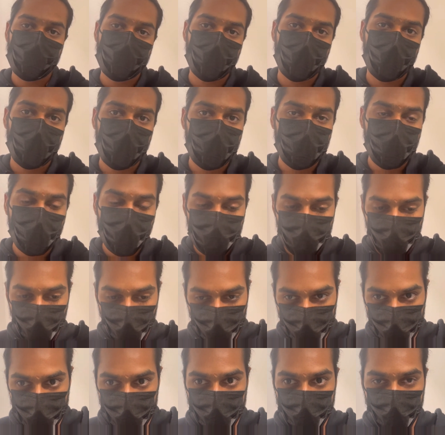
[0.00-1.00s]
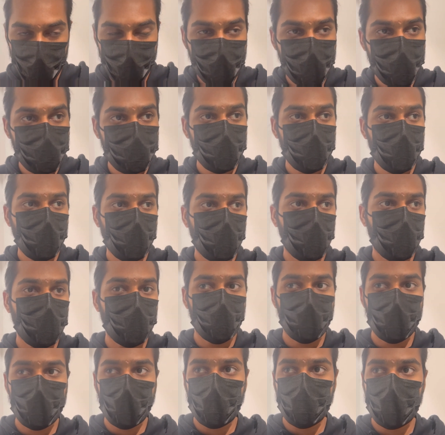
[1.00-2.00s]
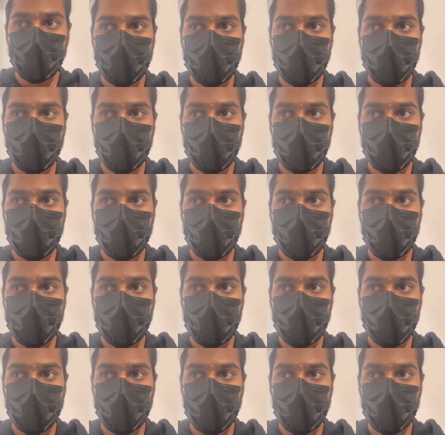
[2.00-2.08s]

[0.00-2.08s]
सारे कपड़े उठा के ले आए हैं और यहाँ पर